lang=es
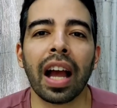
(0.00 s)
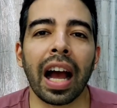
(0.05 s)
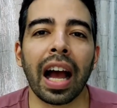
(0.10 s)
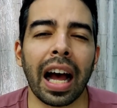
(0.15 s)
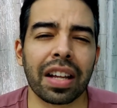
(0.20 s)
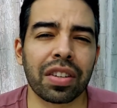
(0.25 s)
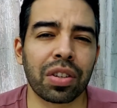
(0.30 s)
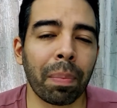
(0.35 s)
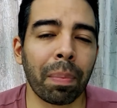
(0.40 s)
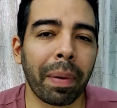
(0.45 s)

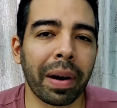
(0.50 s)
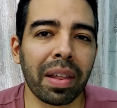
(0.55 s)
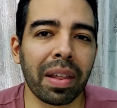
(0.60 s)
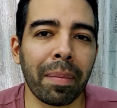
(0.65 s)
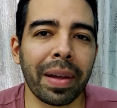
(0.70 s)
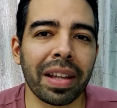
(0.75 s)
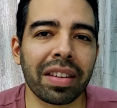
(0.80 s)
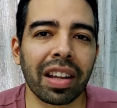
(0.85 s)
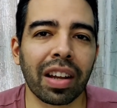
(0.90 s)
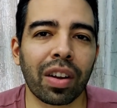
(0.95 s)
Hace un par de
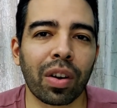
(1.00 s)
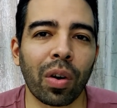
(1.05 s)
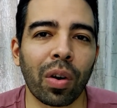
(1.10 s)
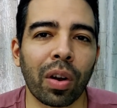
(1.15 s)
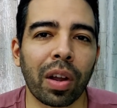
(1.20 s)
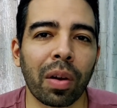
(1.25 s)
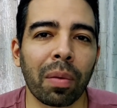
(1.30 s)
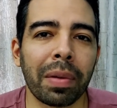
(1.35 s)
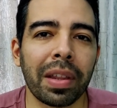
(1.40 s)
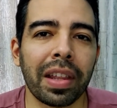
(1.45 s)
meses
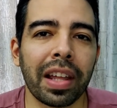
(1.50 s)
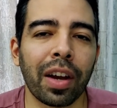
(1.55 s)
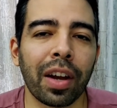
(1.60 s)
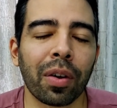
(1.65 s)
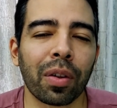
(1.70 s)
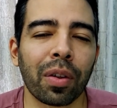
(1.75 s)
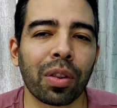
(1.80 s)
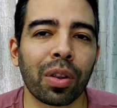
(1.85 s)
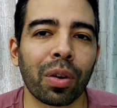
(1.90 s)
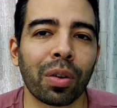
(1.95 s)
coloqué un
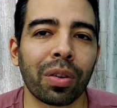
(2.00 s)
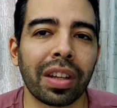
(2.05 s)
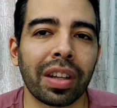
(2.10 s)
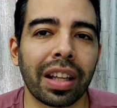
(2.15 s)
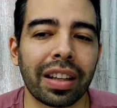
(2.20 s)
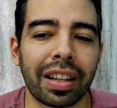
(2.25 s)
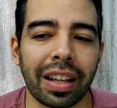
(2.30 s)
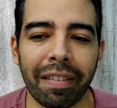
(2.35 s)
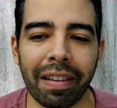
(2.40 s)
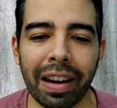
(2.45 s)
video
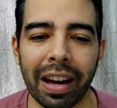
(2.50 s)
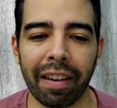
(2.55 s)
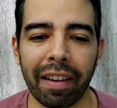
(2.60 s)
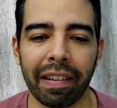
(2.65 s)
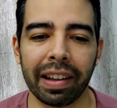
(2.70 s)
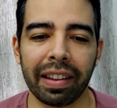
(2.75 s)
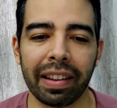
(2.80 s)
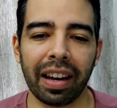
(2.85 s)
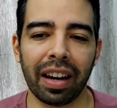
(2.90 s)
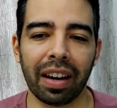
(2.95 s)
donde te
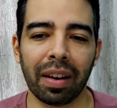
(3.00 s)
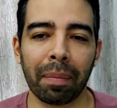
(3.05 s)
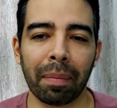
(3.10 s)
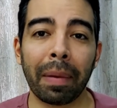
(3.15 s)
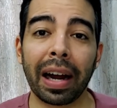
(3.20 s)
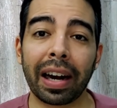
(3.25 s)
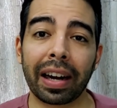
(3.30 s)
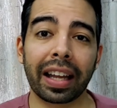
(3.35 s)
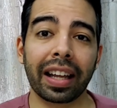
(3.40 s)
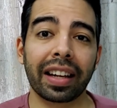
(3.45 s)
hablaba del
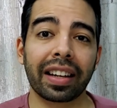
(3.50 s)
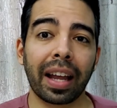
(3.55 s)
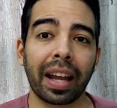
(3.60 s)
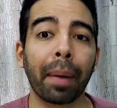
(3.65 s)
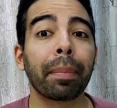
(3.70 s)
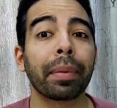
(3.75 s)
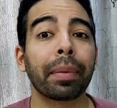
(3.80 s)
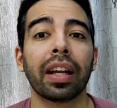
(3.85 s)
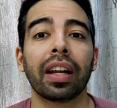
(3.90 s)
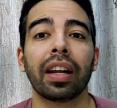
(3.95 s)
market
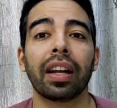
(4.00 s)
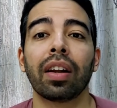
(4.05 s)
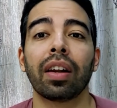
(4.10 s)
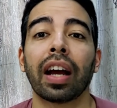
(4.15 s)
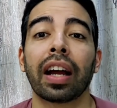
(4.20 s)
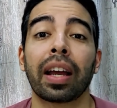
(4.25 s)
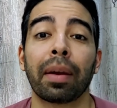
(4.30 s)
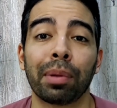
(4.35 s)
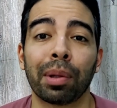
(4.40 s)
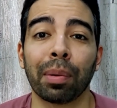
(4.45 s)
cap de
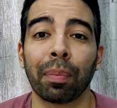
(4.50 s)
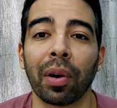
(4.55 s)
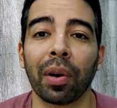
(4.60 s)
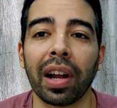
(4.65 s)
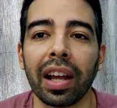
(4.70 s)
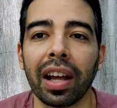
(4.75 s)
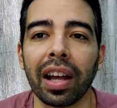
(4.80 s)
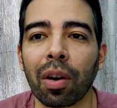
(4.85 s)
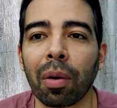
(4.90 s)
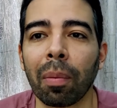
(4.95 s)
las
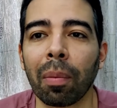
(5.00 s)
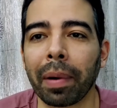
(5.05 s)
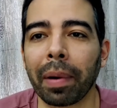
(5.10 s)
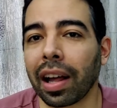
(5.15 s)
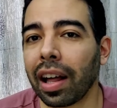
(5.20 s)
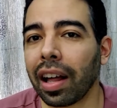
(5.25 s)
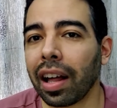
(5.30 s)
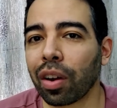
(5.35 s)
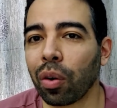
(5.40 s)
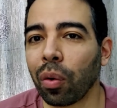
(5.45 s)
criptomonedas
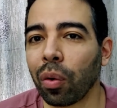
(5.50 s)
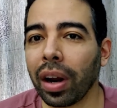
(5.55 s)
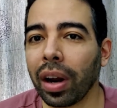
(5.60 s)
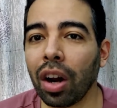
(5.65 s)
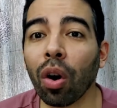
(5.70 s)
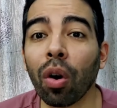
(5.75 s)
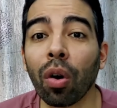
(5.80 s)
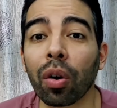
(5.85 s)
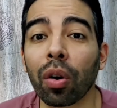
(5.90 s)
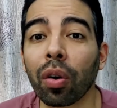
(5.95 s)
comparada con
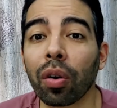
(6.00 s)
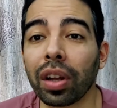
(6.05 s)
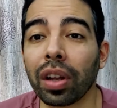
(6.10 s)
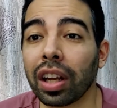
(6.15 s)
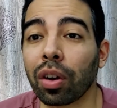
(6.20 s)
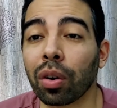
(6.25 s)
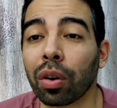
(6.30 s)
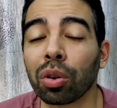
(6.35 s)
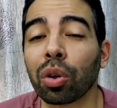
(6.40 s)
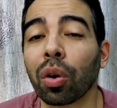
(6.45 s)
el oro y
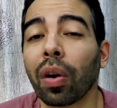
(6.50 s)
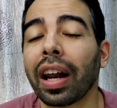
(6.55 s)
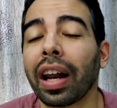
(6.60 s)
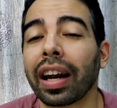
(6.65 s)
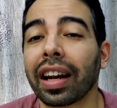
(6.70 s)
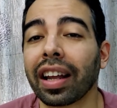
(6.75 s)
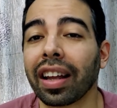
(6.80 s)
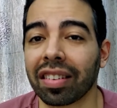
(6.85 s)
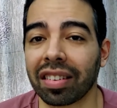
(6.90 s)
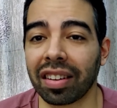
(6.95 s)
con toda la
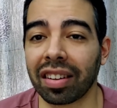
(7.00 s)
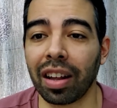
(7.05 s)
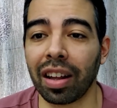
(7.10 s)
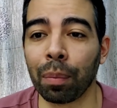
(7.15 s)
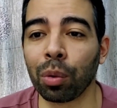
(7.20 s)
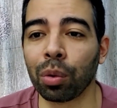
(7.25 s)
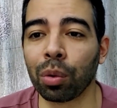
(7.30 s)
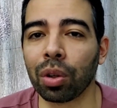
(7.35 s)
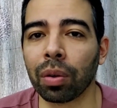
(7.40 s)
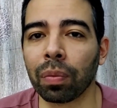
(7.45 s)
riqueza del
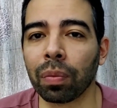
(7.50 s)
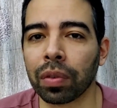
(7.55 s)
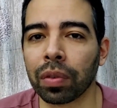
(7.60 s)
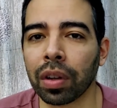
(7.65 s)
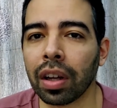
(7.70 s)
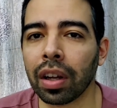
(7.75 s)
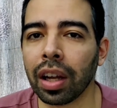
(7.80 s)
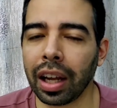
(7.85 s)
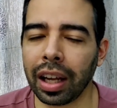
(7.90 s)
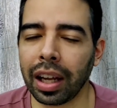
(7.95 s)
mundo.
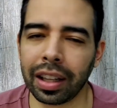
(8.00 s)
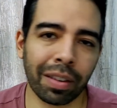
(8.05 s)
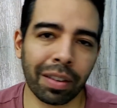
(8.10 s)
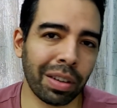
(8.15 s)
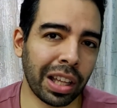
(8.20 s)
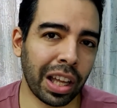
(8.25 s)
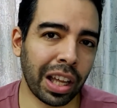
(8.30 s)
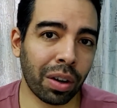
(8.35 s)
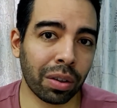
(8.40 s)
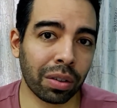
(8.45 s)
Este
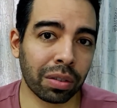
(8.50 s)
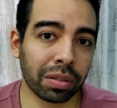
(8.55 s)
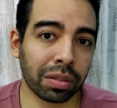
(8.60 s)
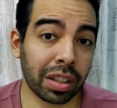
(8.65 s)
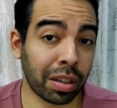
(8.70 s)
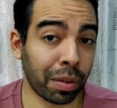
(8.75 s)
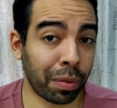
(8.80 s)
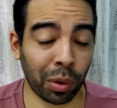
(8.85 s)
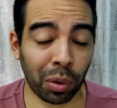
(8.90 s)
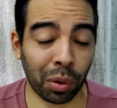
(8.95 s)
video,
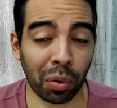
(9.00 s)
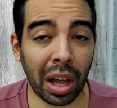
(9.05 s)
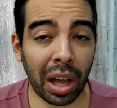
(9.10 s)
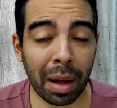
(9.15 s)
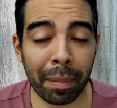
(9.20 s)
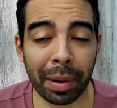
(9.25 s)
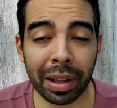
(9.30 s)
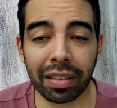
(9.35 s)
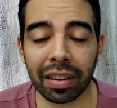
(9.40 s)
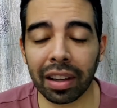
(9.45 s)

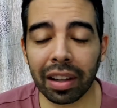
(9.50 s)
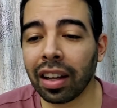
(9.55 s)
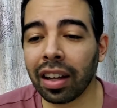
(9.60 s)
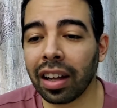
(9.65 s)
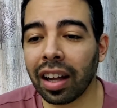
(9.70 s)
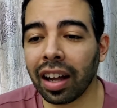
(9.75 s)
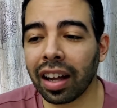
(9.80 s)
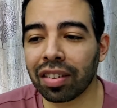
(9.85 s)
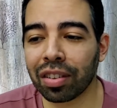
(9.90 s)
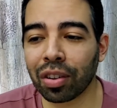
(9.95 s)
desafortunadamente,
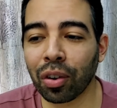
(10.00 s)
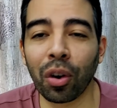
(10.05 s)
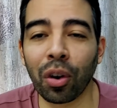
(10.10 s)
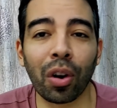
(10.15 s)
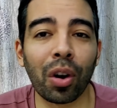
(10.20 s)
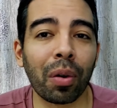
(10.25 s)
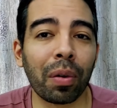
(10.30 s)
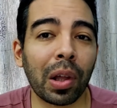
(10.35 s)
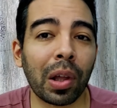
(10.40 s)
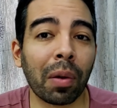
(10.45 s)
ha sido uno
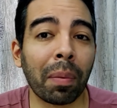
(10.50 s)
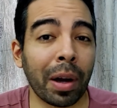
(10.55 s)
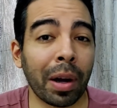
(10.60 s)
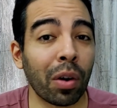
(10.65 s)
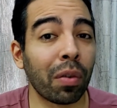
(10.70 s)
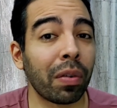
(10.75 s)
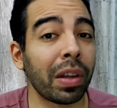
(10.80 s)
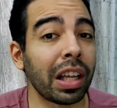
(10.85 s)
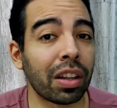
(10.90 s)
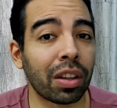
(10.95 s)
de los videos
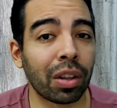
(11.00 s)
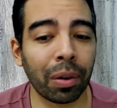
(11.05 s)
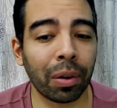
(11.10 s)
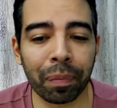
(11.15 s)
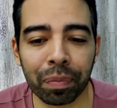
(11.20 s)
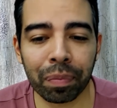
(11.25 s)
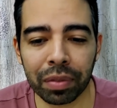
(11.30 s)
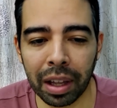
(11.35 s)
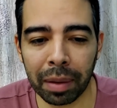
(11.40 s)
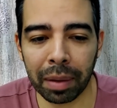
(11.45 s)
menos
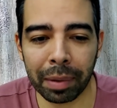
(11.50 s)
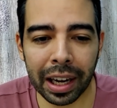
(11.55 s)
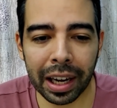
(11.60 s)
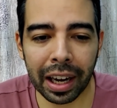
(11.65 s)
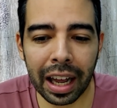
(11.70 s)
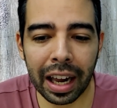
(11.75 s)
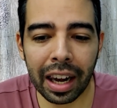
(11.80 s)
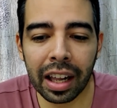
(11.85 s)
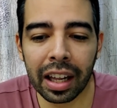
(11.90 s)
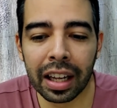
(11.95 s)
vistos de mi
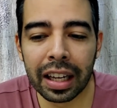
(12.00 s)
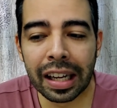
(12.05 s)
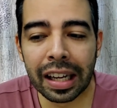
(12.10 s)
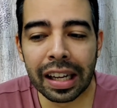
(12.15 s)
canal.